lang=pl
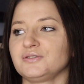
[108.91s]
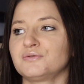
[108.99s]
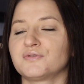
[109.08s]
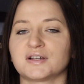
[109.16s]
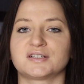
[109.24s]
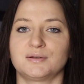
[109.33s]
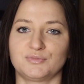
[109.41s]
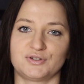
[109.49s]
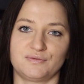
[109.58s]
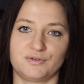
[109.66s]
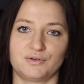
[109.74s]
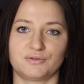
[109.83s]
i uważam,
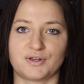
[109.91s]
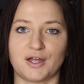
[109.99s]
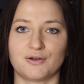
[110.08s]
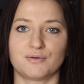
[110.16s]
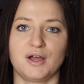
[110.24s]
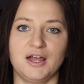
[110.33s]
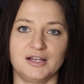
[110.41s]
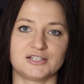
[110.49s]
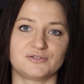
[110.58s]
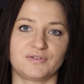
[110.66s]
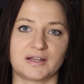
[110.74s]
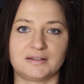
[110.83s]
że wyglądają
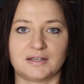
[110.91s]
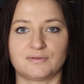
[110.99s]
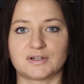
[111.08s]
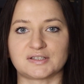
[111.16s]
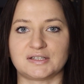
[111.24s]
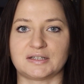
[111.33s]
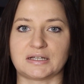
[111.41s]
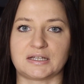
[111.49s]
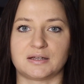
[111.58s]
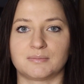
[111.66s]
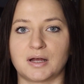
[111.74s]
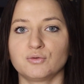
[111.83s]
świetnie właśnie
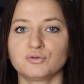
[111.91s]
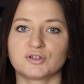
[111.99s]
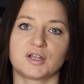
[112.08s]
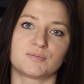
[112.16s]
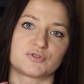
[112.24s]
takie malutkie,